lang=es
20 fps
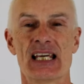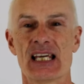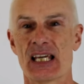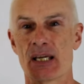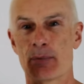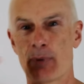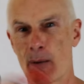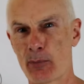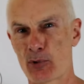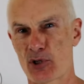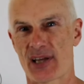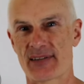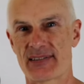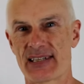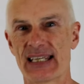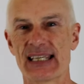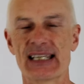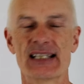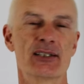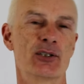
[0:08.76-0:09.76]
Y vamos a
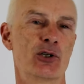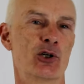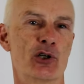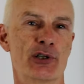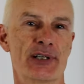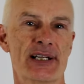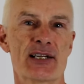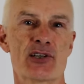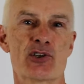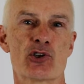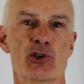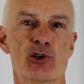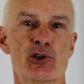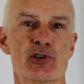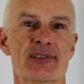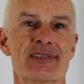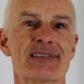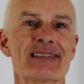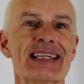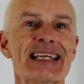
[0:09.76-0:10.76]
seguir con
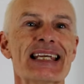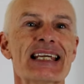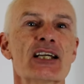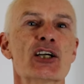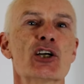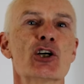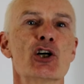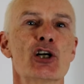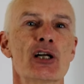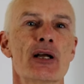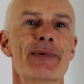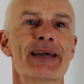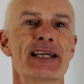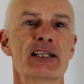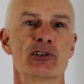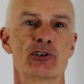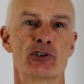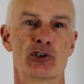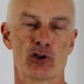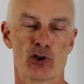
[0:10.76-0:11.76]
esos cinco
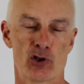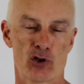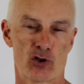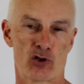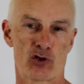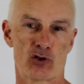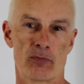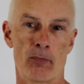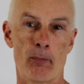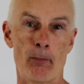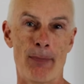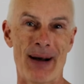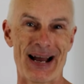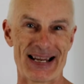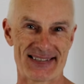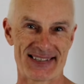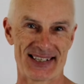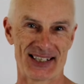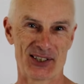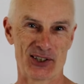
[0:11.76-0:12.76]
elementos
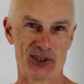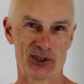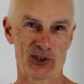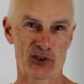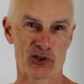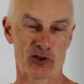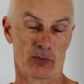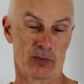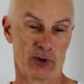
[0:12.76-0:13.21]
básicos.